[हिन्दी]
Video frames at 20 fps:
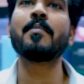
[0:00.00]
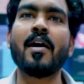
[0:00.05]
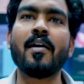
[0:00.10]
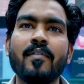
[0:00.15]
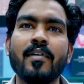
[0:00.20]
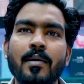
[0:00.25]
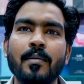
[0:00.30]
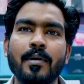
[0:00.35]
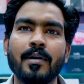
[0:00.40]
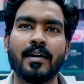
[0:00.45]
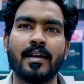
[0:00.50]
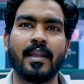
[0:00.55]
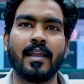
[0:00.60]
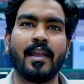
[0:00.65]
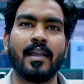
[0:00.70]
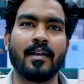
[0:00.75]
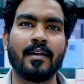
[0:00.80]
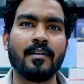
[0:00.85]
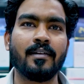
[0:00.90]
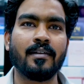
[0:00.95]
में अवेलेबिलिटी
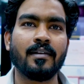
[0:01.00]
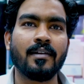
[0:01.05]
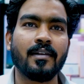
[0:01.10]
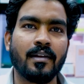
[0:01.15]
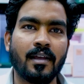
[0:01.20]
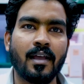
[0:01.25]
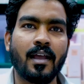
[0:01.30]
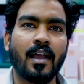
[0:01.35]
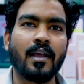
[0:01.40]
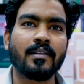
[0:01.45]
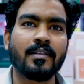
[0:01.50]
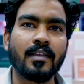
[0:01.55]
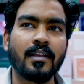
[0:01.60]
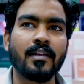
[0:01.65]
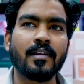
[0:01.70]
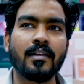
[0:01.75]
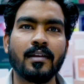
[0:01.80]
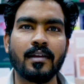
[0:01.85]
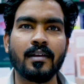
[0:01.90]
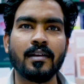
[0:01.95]
है आई
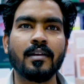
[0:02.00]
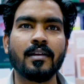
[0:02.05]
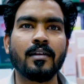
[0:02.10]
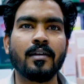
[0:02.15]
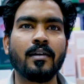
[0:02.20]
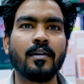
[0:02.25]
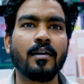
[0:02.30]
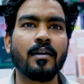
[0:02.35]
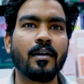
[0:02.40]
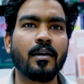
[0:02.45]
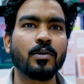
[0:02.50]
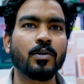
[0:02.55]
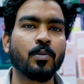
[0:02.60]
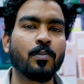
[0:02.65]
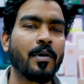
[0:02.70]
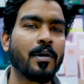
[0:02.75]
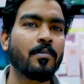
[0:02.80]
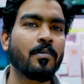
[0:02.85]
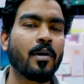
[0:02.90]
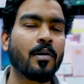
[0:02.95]
थिंक इन
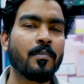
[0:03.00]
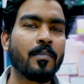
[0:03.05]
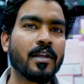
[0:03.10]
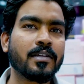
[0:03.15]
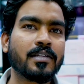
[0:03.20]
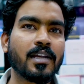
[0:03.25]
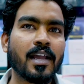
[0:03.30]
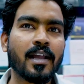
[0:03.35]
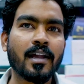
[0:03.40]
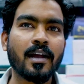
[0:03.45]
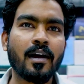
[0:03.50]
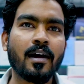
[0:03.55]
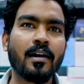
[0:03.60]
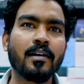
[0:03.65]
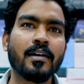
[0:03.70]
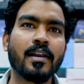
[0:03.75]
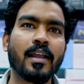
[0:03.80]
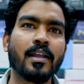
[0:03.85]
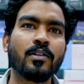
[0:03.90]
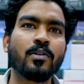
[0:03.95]
दुबई मॉल में जाएगा
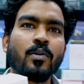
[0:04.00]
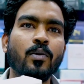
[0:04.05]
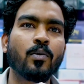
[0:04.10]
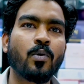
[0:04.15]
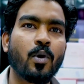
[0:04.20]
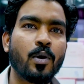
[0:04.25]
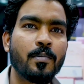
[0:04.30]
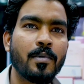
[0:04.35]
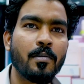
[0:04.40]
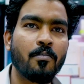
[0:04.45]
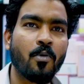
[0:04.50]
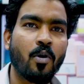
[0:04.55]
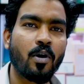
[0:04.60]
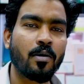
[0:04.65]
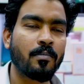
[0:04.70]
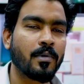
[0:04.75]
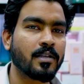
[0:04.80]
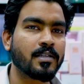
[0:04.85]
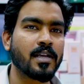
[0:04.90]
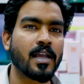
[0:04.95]
नहीं तो कोई भी मॉल
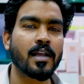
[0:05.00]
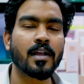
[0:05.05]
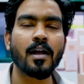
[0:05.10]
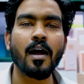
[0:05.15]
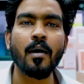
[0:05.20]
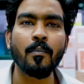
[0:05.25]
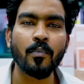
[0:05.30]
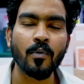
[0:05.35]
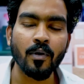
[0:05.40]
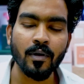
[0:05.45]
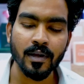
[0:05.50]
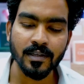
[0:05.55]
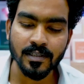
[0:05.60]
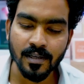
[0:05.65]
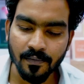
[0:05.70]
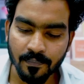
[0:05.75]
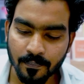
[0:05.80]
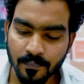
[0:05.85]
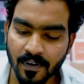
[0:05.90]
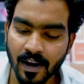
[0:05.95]
में जाएगा आपको
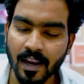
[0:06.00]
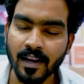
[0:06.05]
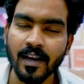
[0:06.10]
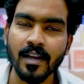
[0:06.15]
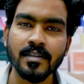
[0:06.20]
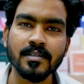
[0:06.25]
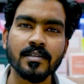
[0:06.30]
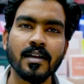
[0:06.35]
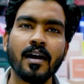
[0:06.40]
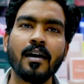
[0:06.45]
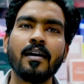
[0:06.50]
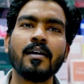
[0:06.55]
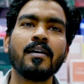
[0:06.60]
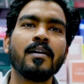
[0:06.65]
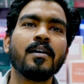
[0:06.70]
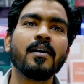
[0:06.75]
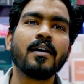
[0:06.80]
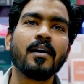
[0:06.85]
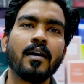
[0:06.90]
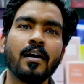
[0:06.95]
ऐसा फ्रेग्रेंस का
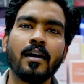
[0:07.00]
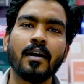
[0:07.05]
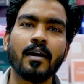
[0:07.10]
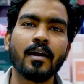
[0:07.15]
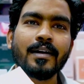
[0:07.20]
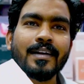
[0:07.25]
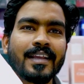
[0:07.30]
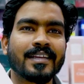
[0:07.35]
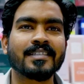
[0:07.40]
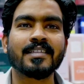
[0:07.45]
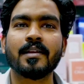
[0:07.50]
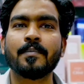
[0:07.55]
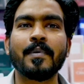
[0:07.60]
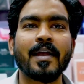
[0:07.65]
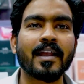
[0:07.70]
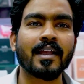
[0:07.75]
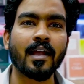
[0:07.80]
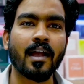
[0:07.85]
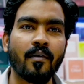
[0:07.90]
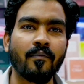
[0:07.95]
टेस्टर
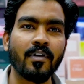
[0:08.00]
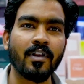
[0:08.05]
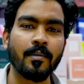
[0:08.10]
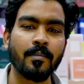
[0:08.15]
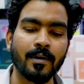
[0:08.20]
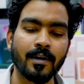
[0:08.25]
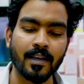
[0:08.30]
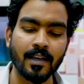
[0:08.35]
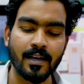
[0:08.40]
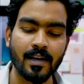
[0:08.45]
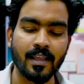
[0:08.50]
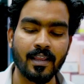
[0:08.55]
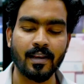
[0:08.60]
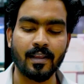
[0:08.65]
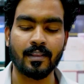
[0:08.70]
पैक अवेलेबिलिटी नहीं